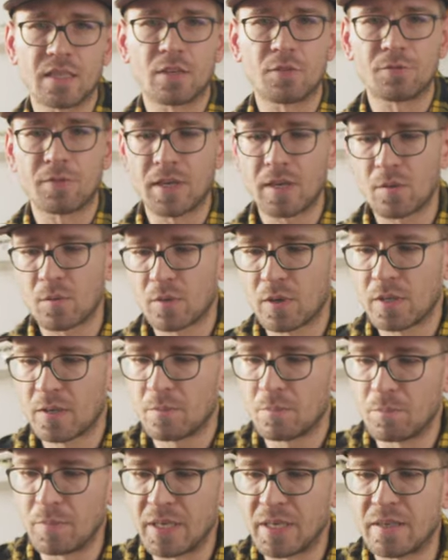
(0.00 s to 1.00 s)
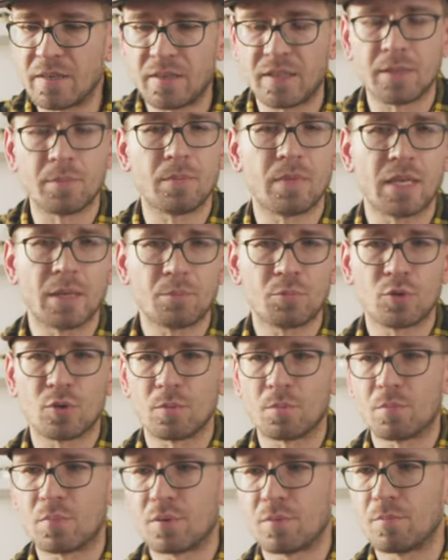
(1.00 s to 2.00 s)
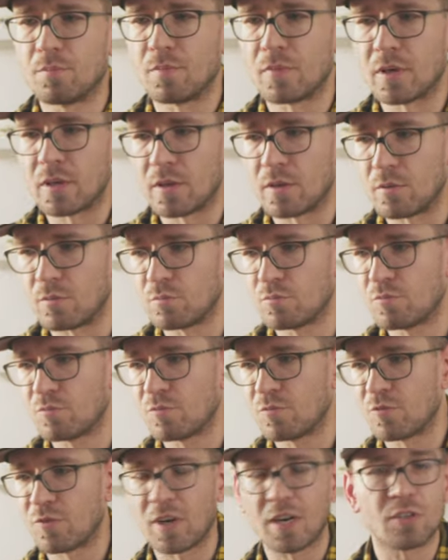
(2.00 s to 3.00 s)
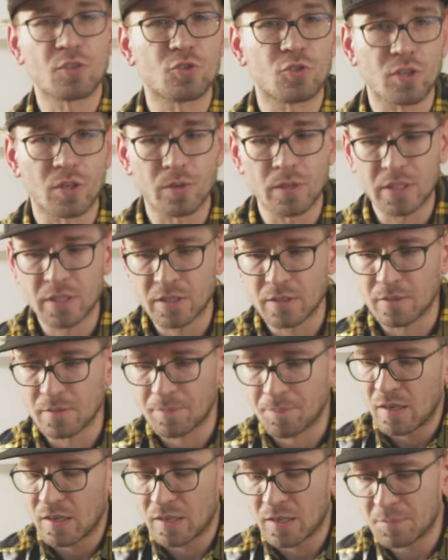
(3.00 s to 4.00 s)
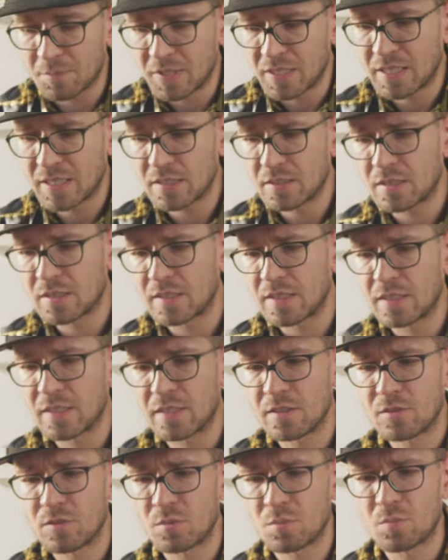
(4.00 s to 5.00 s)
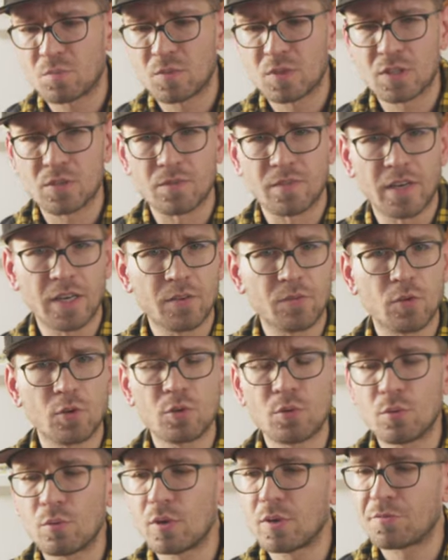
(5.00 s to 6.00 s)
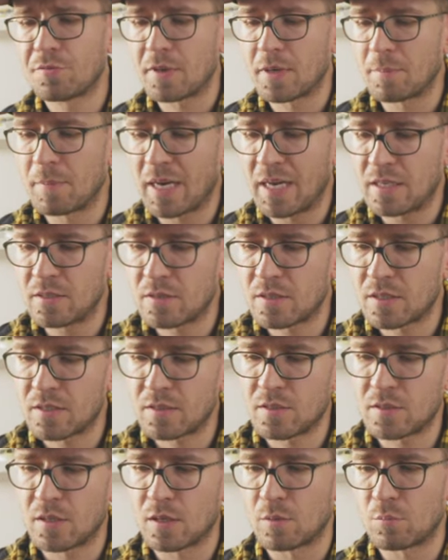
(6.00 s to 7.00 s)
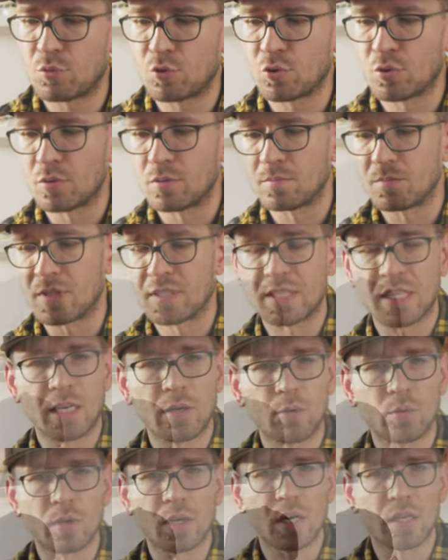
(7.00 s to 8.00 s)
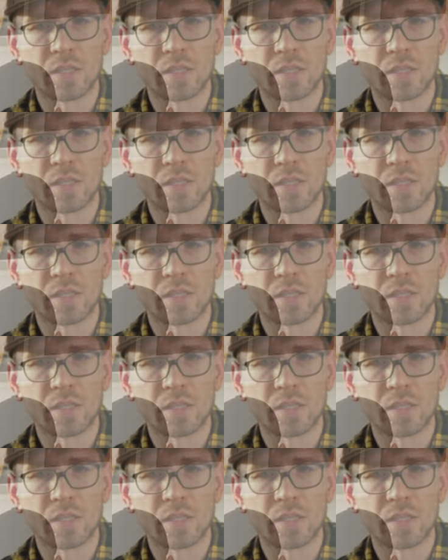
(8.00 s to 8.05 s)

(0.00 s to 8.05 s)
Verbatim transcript: Erfahrungen mit dem Laptop mal veranschaulichen. Ich habe den jetzt seit zwei Wochen ungefähr im Einsatz, habe schon das ein oder